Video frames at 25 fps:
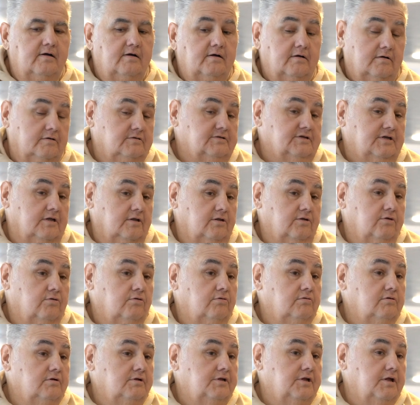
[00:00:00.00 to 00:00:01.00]
Alors ce qui est
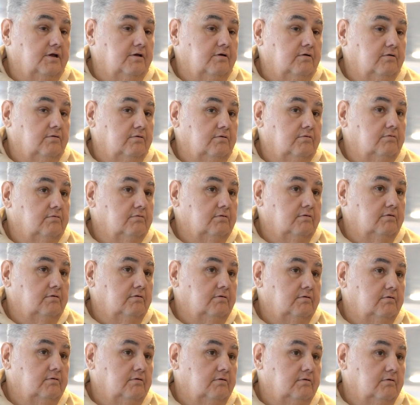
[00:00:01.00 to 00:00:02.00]
drôle, c'est que donc
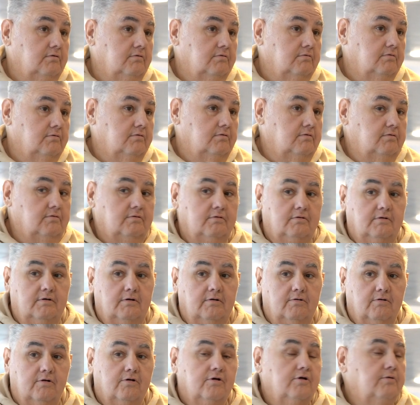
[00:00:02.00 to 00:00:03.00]

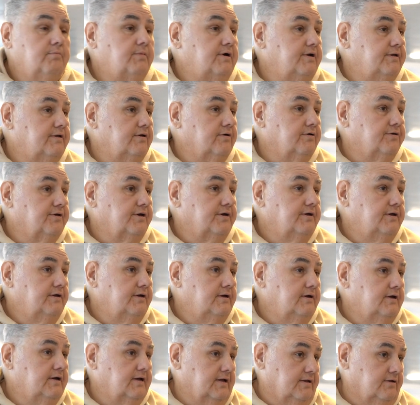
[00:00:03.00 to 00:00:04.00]
le, club a été
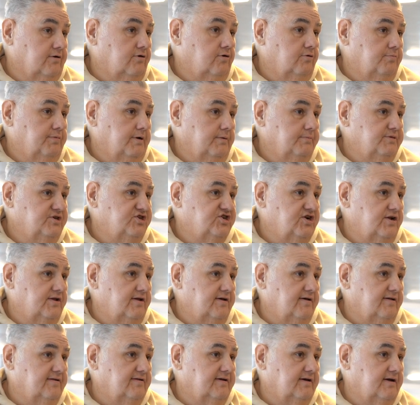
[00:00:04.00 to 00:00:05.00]
entraîné 4 ans par Michel
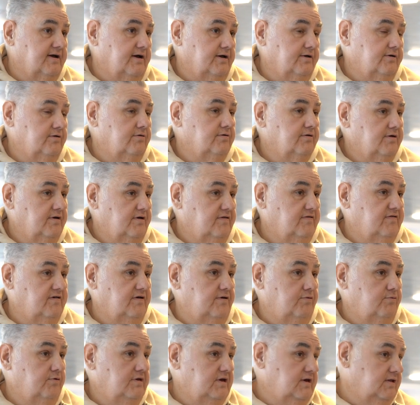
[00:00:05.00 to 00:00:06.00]
Derzakarian mhm. et que c'est
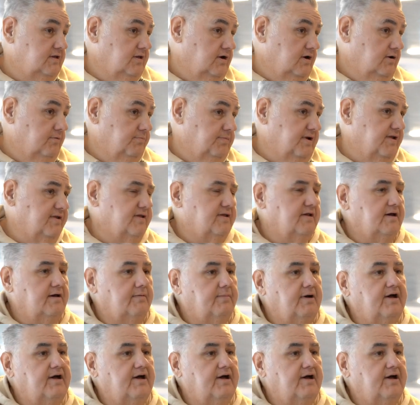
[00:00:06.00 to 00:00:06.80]
lui qui t'a remplacé à